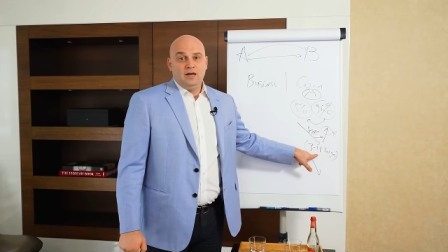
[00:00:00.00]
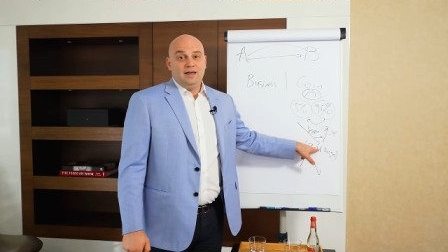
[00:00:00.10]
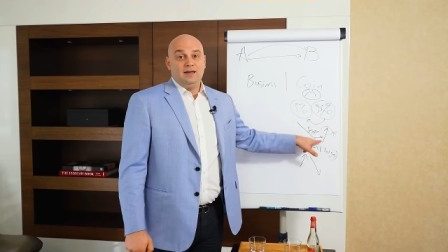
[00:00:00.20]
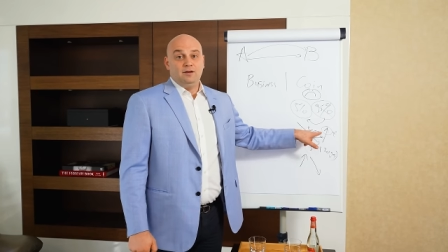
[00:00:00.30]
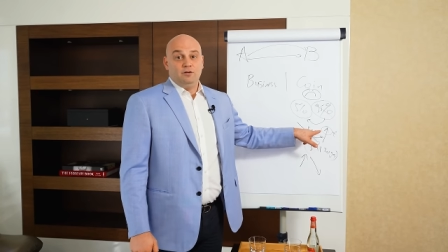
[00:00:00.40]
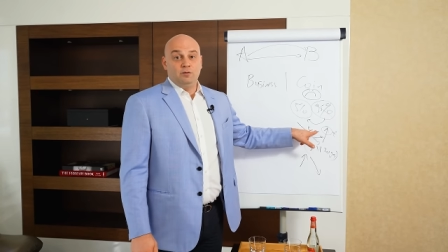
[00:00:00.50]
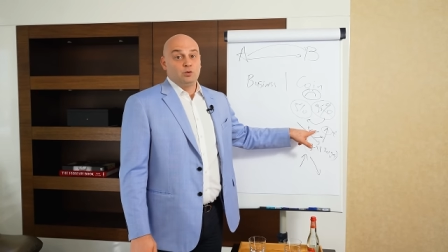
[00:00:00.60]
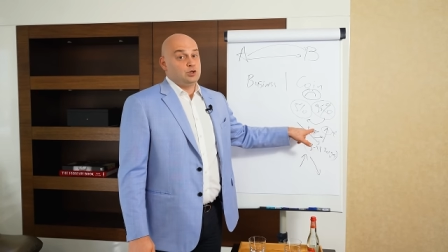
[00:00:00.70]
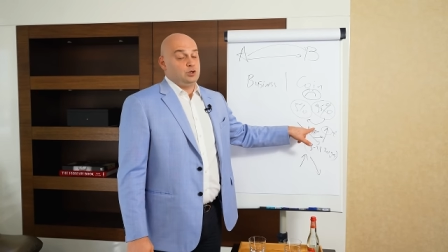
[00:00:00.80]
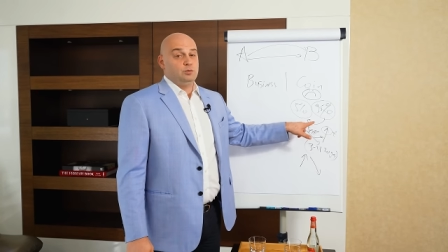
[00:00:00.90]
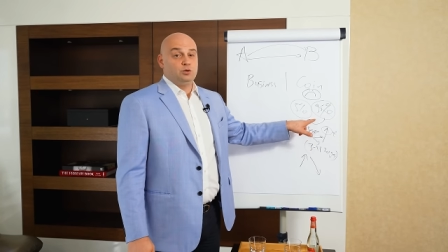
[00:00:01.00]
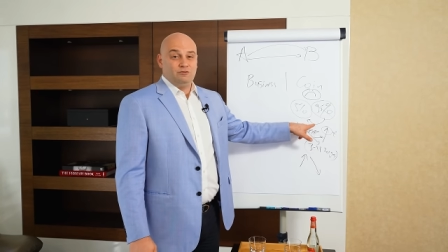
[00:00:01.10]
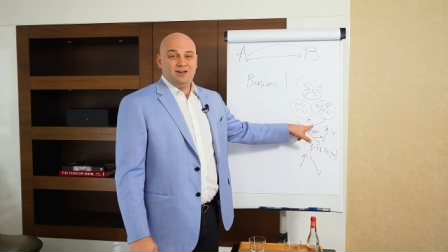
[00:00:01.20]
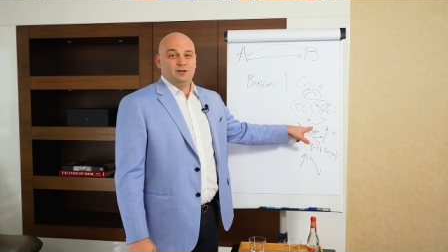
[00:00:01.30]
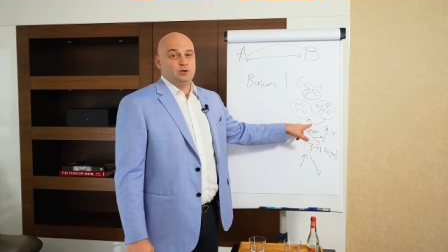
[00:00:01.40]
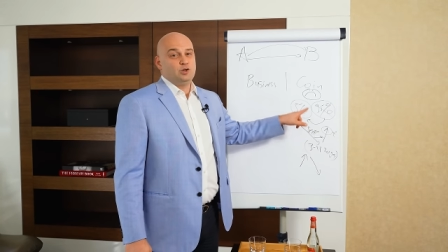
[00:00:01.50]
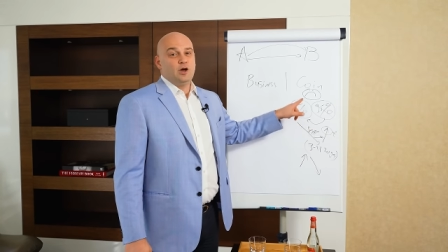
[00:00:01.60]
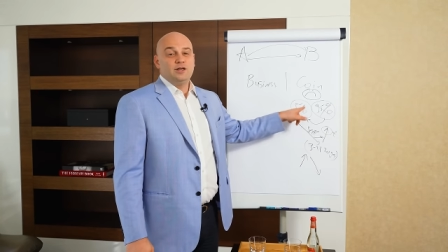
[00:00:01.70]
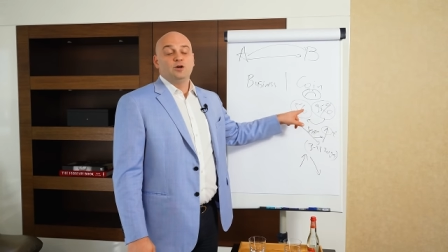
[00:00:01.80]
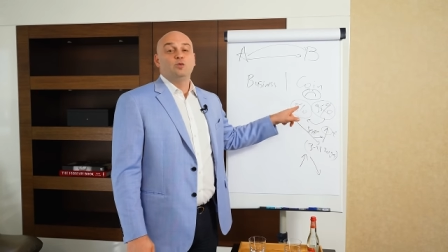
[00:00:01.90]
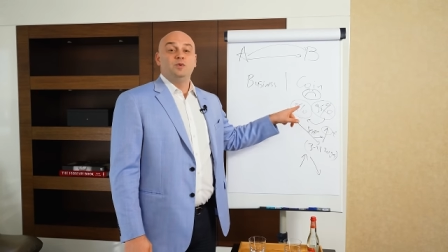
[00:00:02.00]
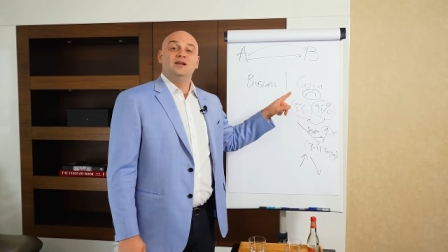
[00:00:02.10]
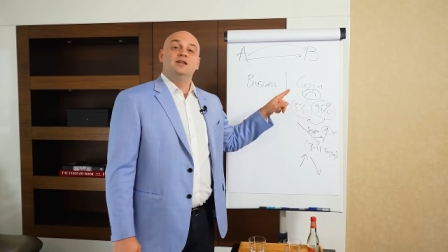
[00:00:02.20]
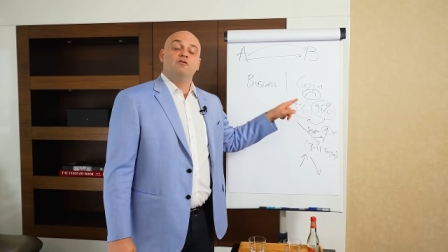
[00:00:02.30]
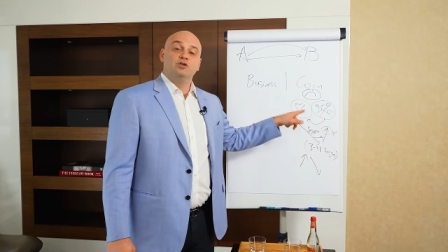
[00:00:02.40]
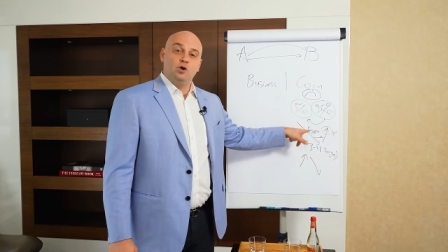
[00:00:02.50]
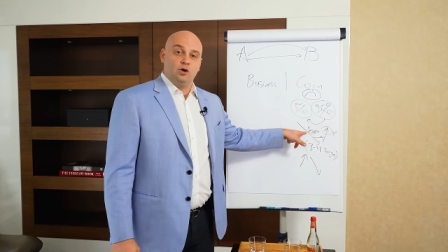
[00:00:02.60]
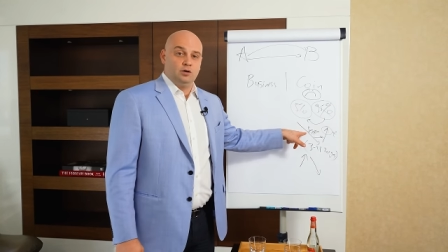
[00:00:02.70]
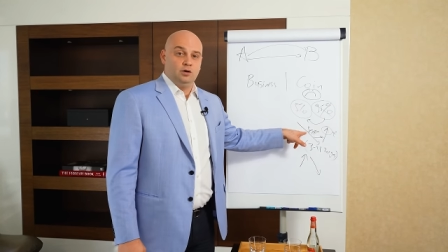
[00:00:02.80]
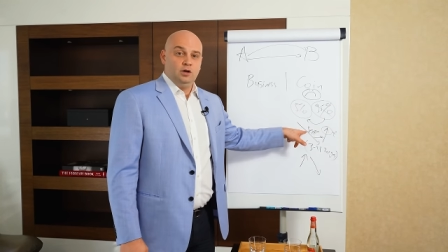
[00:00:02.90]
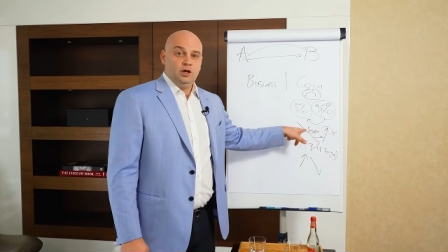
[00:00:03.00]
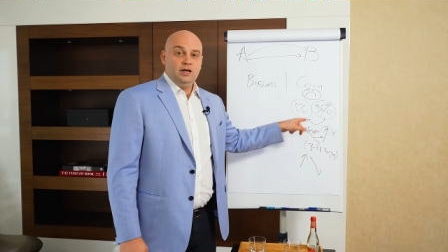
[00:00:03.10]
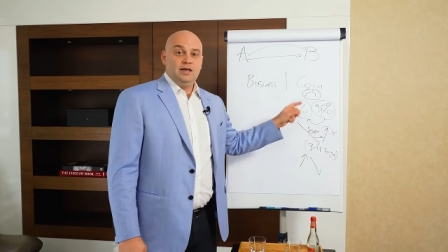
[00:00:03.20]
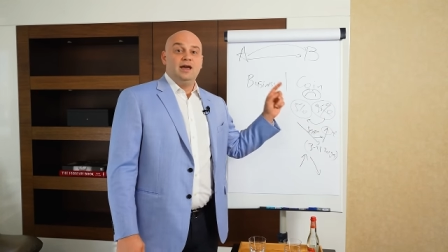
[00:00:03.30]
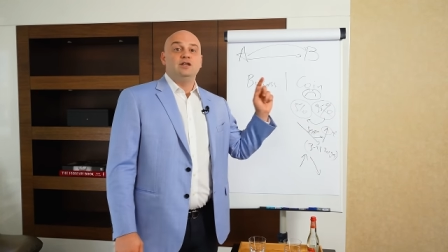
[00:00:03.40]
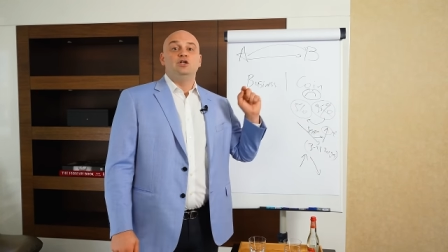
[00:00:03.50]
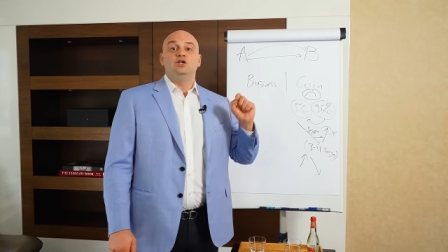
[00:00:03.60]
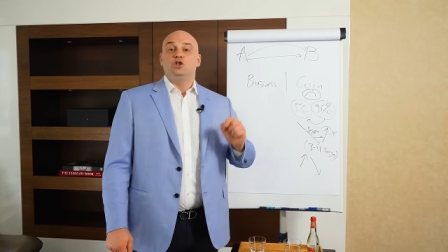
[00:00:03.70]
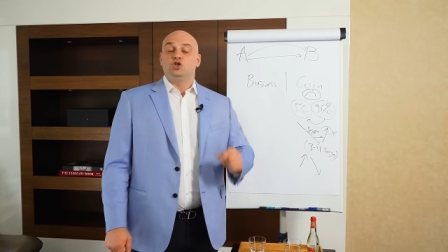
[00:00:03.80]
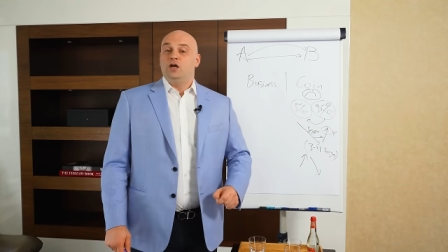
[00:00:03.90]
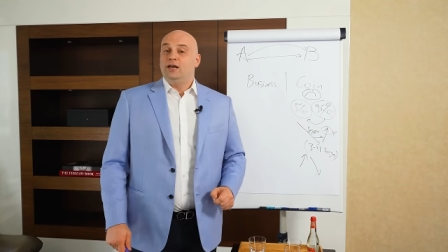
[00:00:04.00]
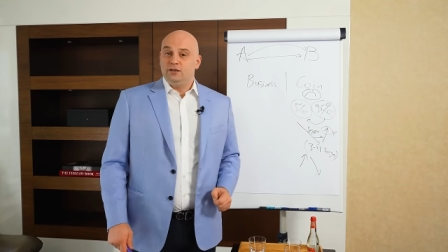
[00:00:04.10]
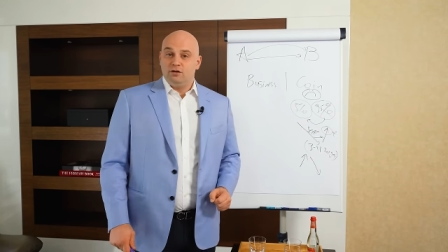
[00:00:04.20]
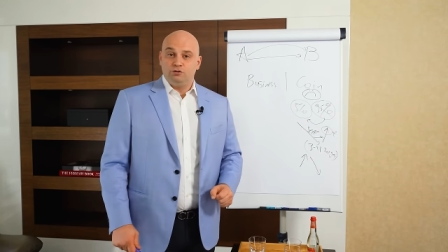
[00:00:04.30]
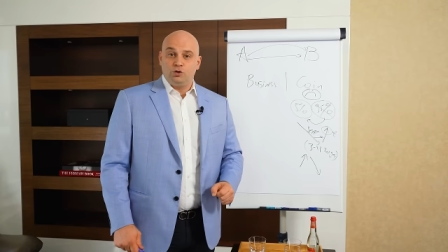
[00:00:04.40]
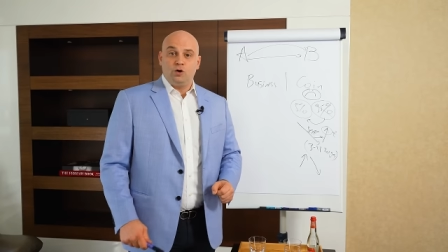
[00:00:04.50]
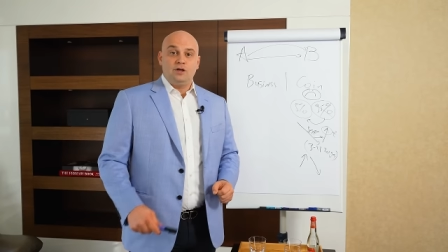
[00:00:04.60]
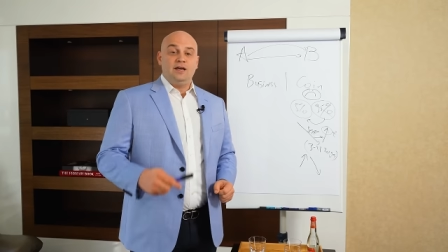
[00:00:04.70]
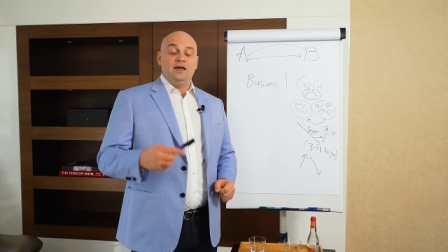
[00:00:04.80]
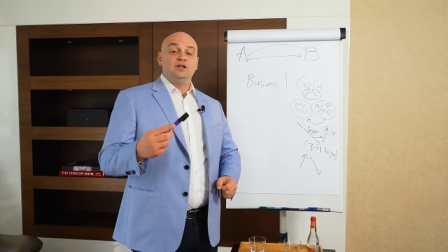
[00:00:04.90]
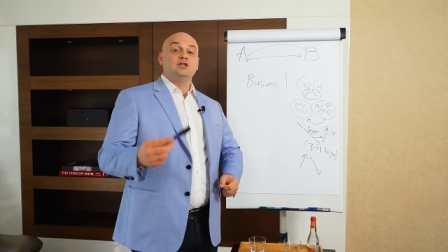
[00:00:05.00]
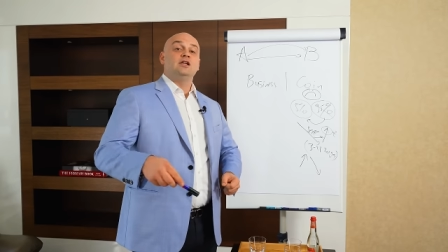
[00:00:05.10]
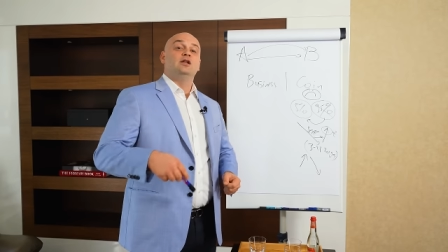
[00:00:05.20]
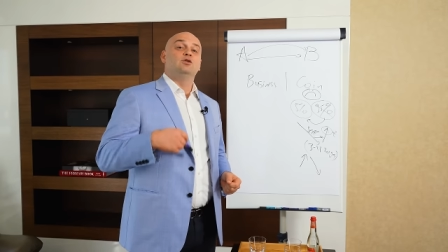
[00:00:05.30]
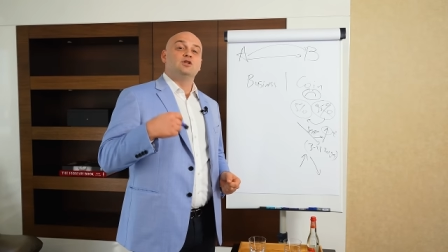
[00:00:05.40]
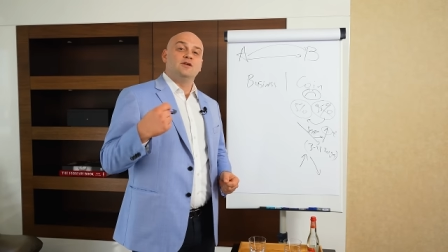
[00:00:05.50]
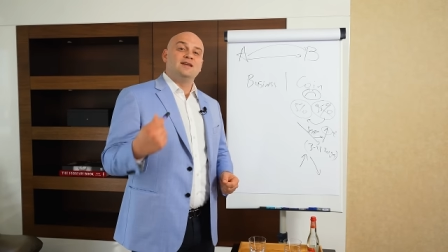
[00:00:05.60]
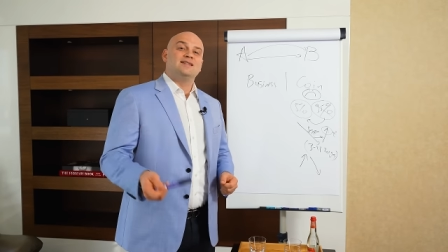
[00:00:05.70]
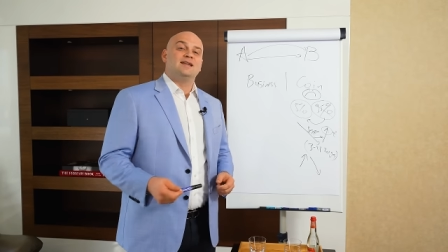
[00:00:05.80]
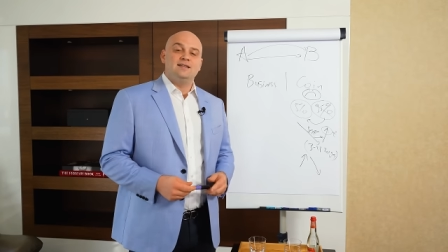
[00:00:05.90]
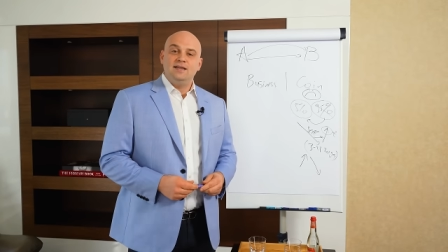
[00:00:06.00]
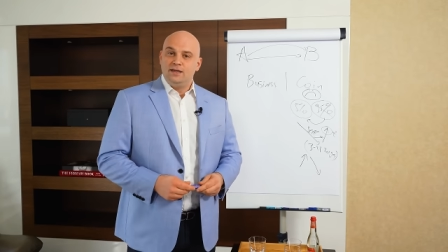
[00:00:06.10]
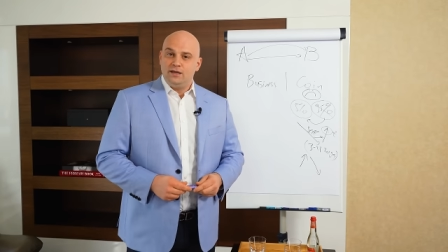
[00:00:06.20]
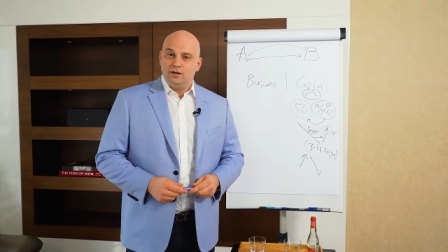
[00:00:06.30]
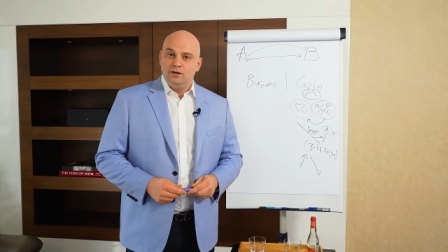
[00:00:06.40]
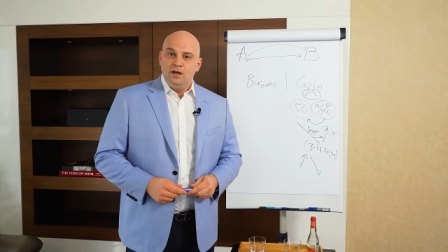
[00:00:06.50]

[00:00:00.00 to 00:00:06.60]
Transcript: И вы можете быть уверены, что они купили давно, и они держали давно, и они следуют своей стратегии.